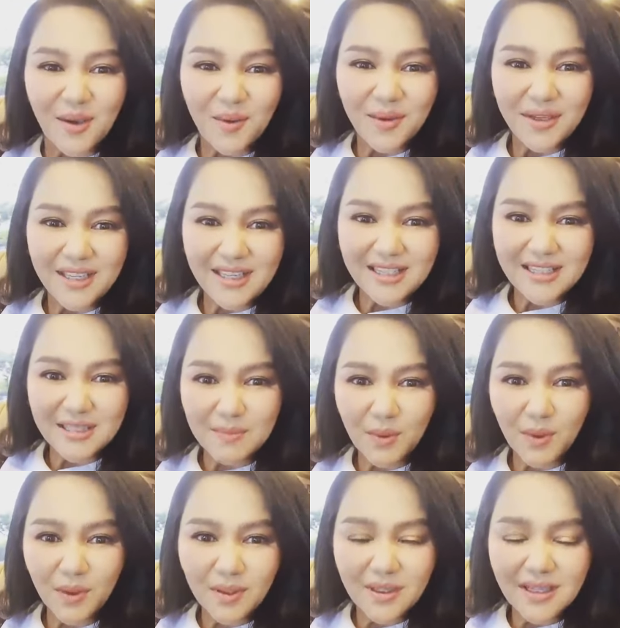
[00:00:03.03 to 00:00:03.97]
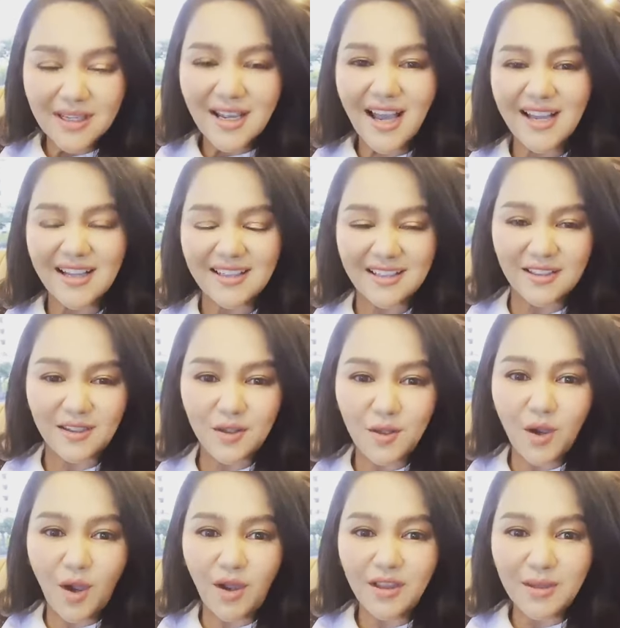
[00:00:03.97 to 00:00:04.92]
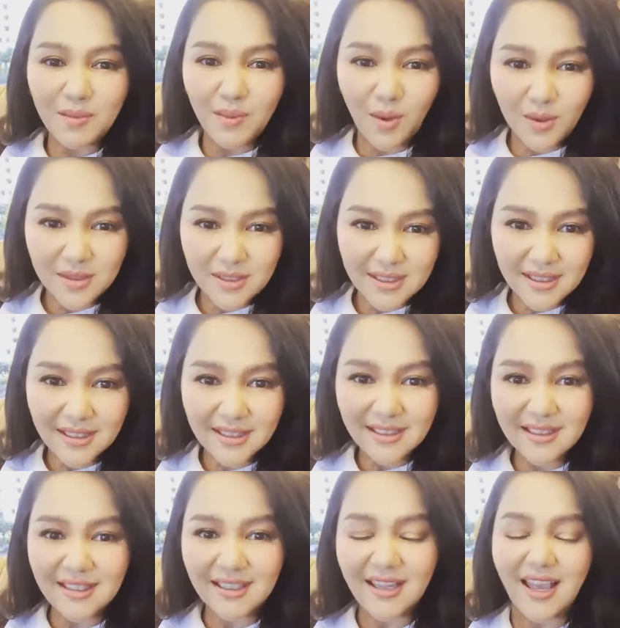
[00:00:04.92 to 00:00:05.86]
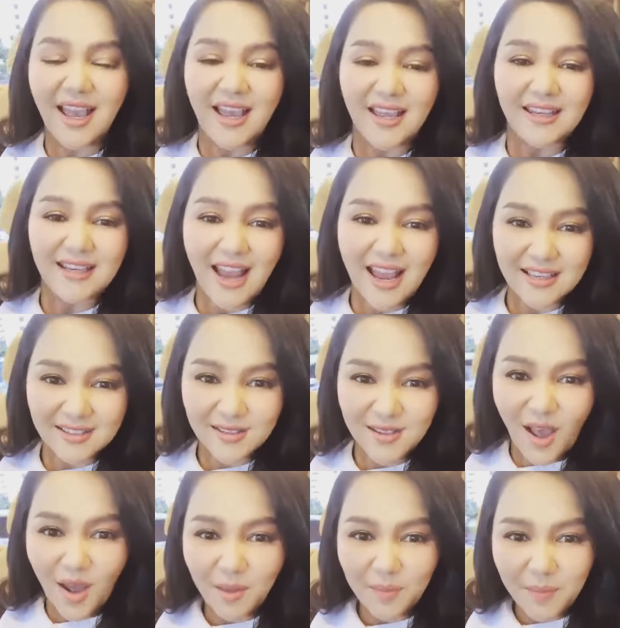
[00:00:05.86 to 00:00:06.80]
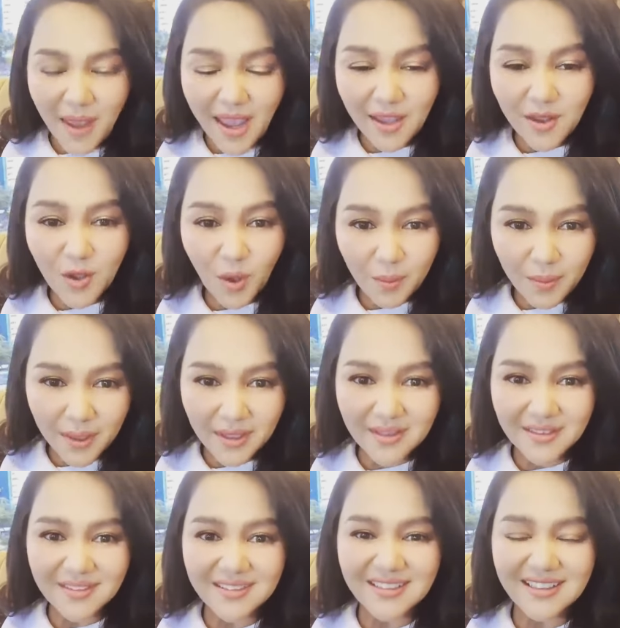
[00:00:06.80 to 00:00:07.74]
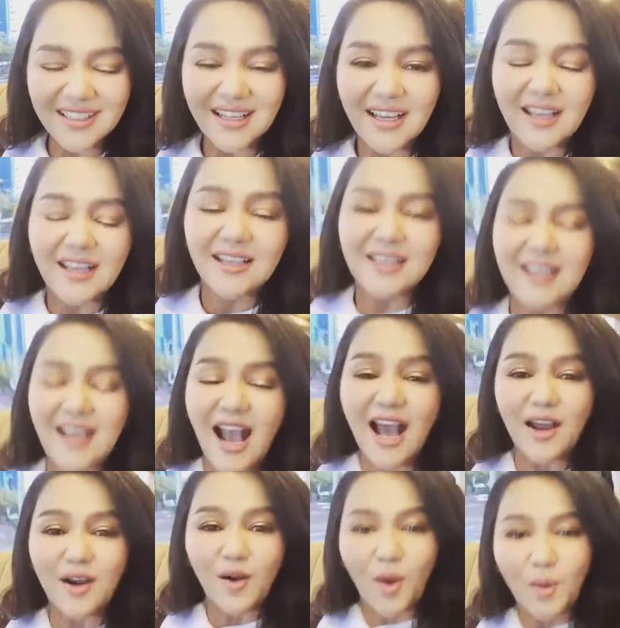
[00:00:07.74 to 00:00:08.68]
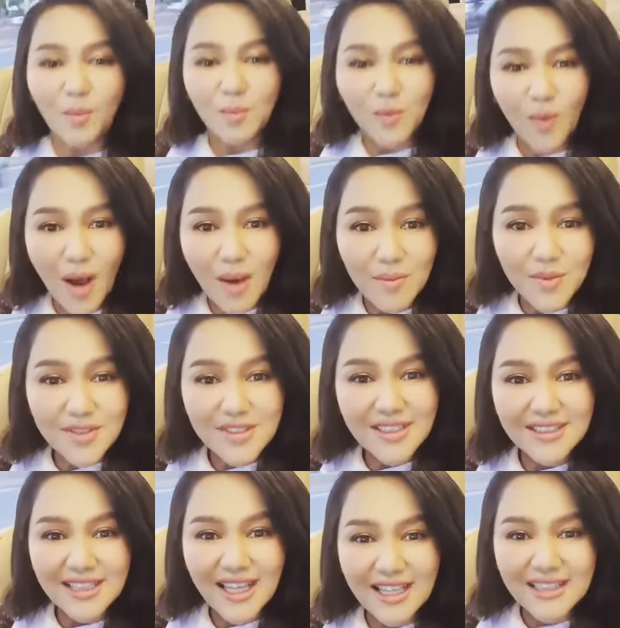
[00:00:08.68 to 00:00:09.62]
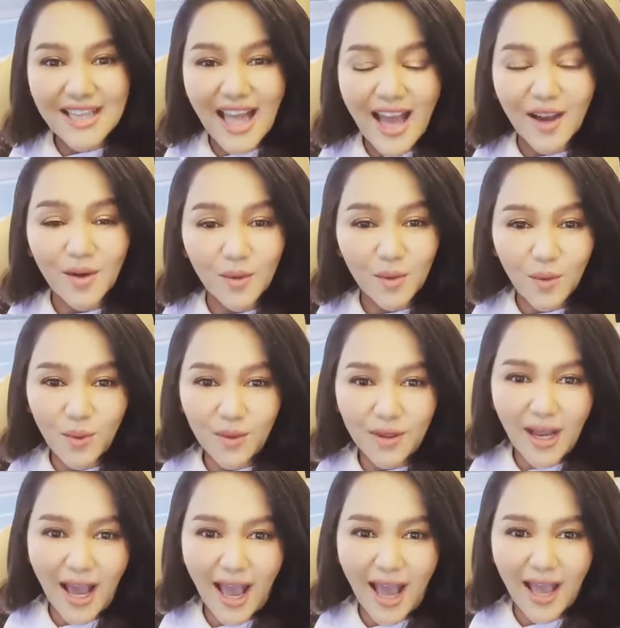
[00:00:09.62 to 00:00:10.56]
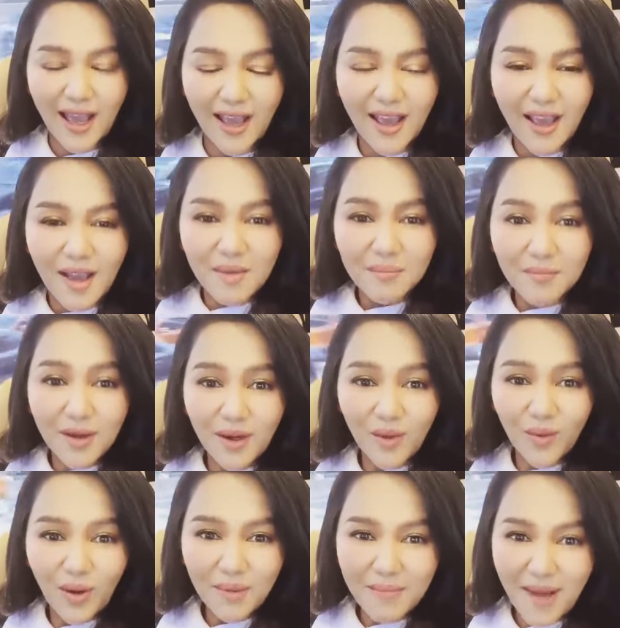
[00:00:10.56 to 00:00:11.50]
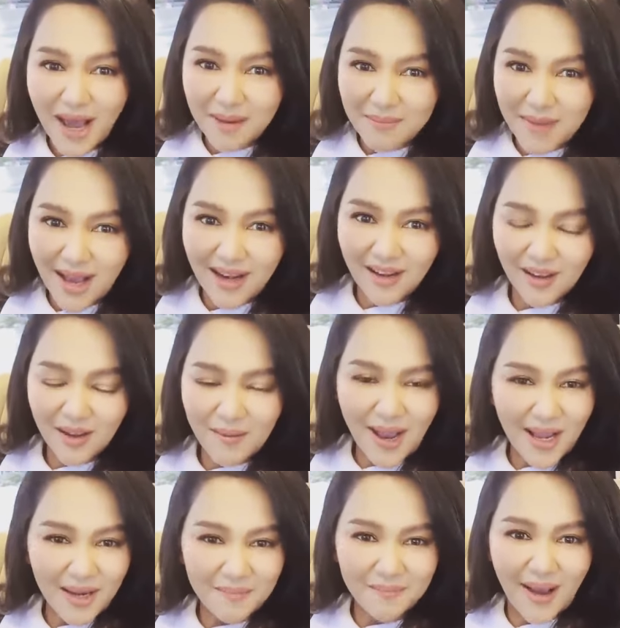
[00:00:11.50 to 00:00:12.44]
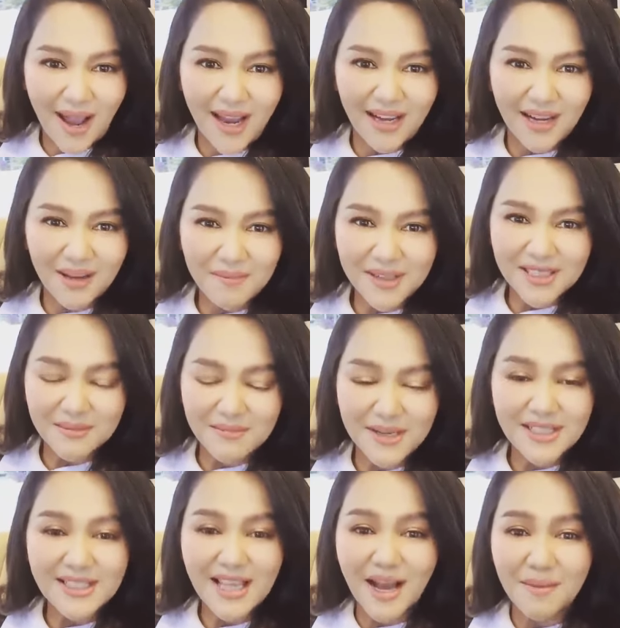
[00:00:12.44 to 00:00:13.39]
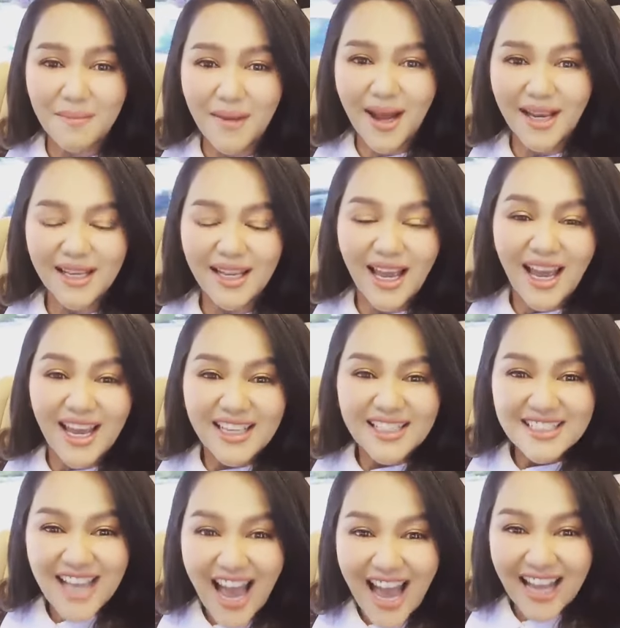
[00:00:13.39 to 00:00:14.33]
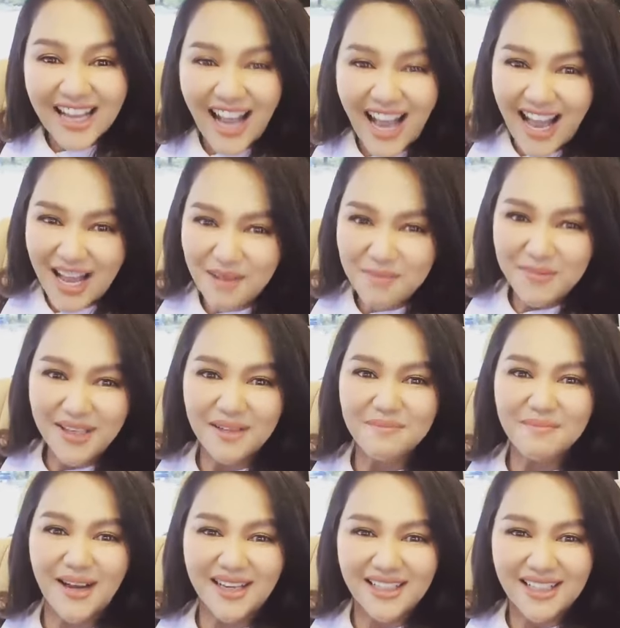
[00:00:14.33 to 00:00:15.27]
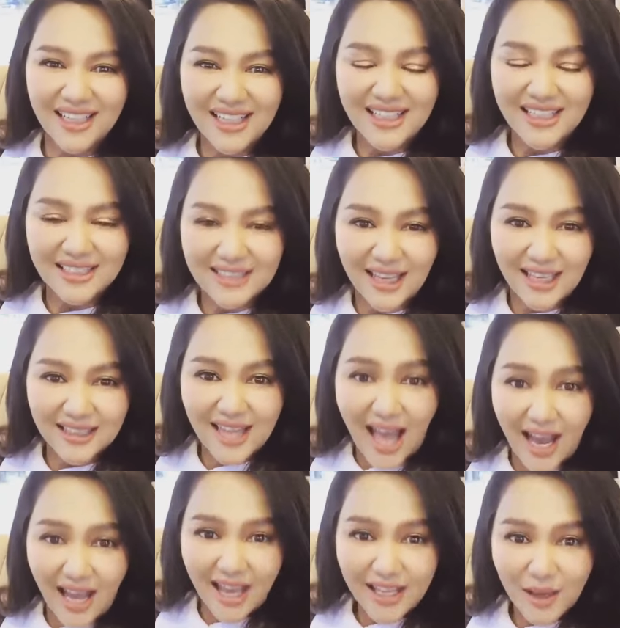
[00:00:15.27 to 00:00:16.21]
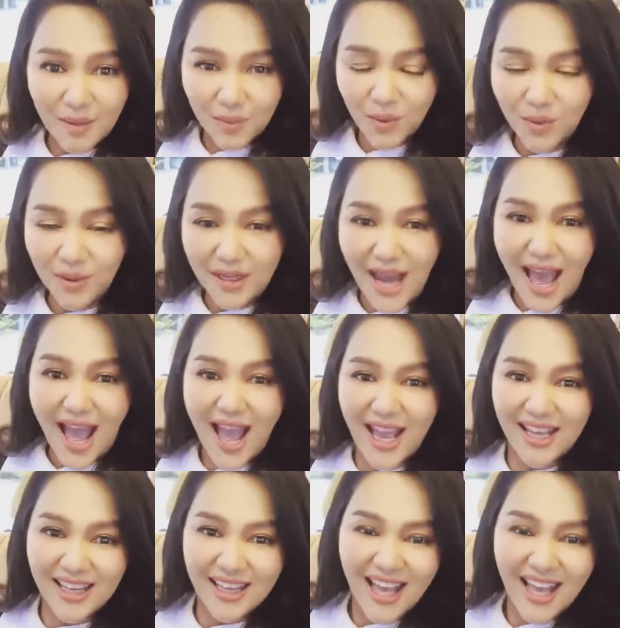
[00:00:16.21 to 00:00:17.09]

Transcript: วันนี้จะพูดเรื่อง your emotion does not pay your bill คืออารมณ์ ความรู้สึกต่างๆของคุณนะคะมันล้วนผ่านมาแล้วก็ผ่านไปแล้วมันจะไม่สามารถจ่ายค่าบินบัตรเครดิตต่างๆ ให้กับคุณได้